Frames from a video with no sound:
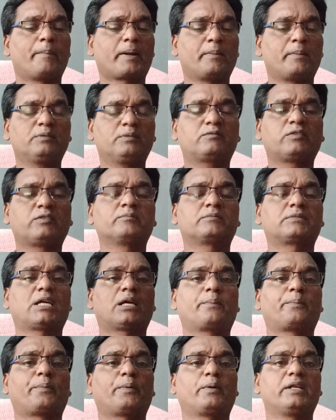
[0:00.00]
ప్రభుత్వం
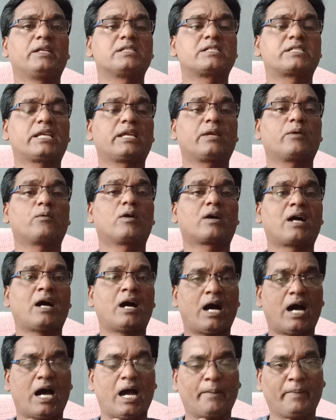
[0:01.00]
తరపు నుంచి ఒక
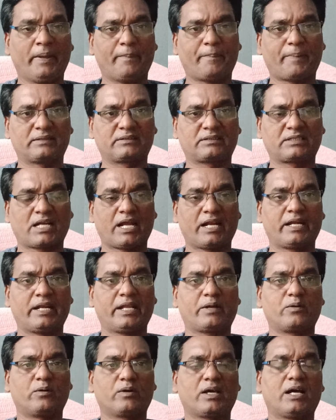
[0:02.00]
హామీ
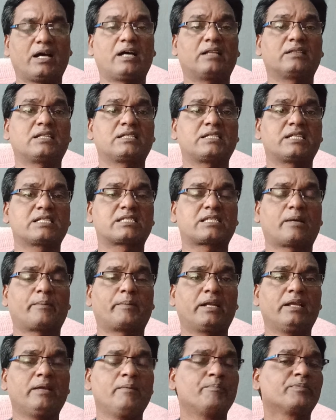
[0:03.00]
పత్రాన్ని కూడా
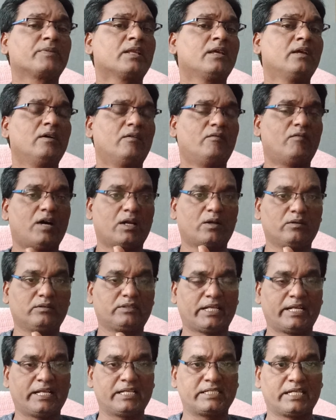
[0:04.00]
అందజేస్తామని వారు
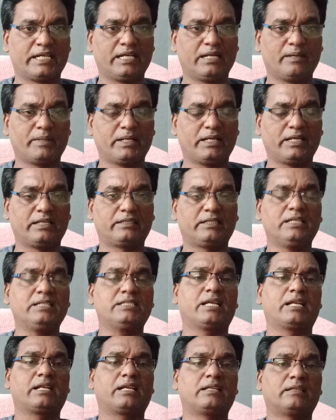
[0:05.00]
తెలియజేయడం అనేది
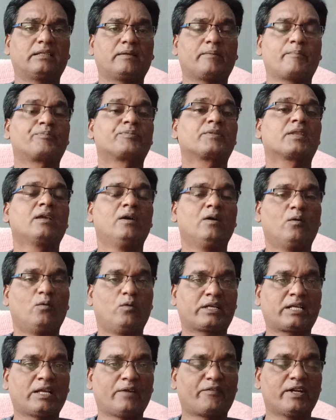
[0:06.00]
జరిగింది
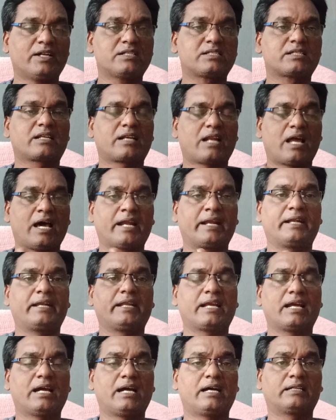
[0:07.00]
ఓకే ఫ్రెండ్స్
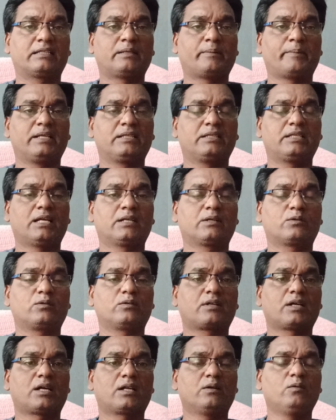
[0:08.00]
క్లారిటీగా అర్థమైంది
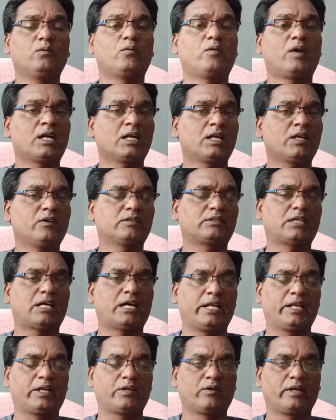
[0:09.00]
అనుకుంటాను ఒకటవ
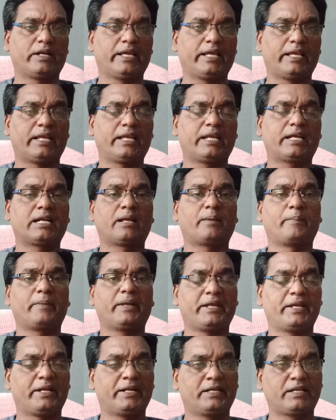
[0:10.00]
తారీఖునే ఇక్కడ
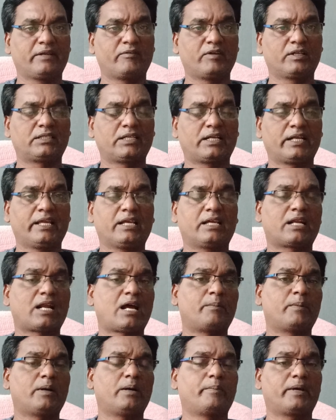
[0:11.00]
మీ ఇంటి వద్దనే
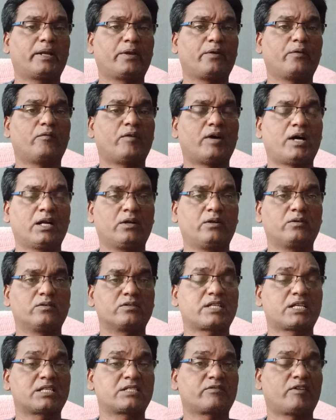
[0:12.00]
గ్రామ మరియు వార్డు
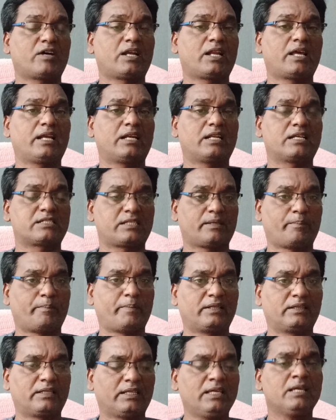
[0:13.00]
సచివాలయాల
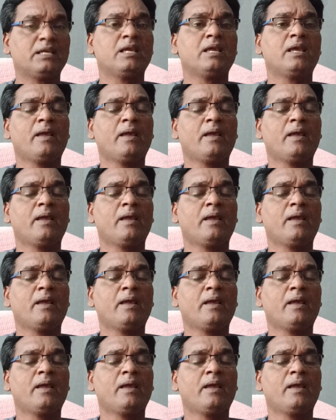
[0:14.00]
సిబ్బంది